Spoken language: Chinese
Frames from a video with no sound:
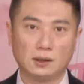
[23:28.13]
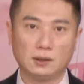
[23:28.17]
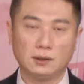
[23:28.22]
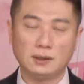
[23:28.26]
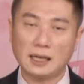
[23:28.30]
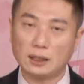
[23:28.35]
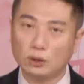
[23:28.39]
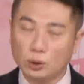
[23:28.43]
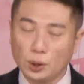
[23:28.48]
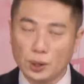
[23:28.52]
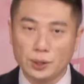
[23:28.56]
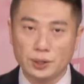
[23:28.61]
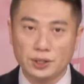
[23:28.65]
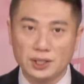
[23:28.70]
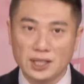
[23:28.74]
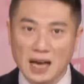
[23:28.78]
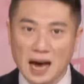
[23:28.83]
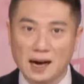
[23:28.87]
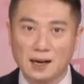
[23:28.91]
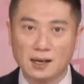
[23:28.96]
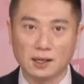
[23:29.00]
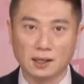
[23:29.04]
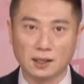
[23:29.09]
那对于
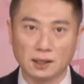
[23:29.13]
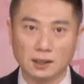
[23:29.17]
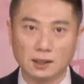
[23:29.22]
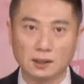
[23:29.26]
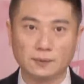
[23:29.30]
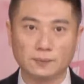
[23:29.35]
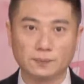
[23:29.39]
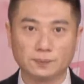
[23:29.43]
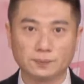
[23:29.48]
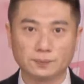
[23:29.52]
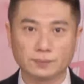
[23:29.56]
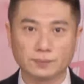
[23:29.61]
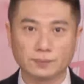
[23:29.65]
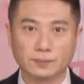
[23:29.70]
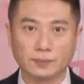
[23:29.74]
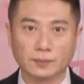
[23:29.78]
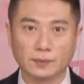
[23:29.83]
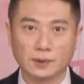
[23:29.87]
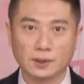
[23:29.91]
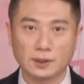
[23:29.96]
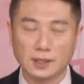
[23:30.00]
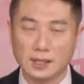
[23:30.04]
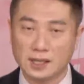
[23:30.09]
价格
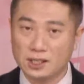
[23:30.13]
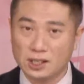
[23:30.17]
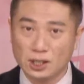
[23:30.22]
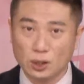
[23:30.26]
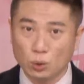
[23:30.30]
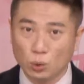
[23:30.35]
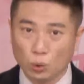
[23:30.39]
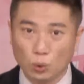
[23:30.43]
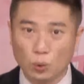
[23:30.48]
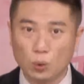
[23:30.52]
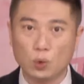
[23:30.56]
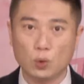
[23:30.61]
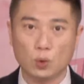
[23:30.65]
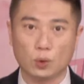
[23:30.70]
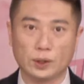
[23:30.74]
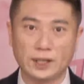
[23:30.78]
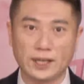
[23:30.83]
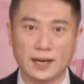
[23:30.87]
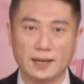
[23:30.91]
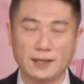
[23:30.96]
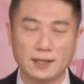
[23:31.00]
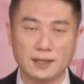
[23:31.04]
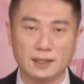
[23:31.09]
那个是如虎
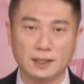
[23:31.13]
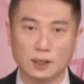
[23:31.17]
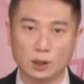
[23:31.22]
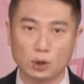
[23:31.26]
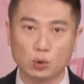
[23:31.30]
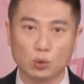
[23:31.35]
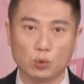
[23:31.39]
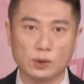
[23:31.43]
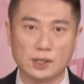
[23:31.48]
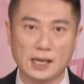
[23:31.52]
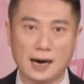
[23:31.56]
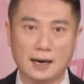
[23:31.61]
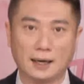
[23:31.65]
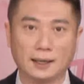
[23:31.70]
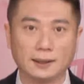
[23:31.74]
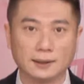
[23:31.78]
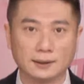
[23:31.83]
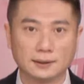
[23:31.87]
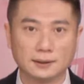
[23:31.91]
添翼的助长嘛。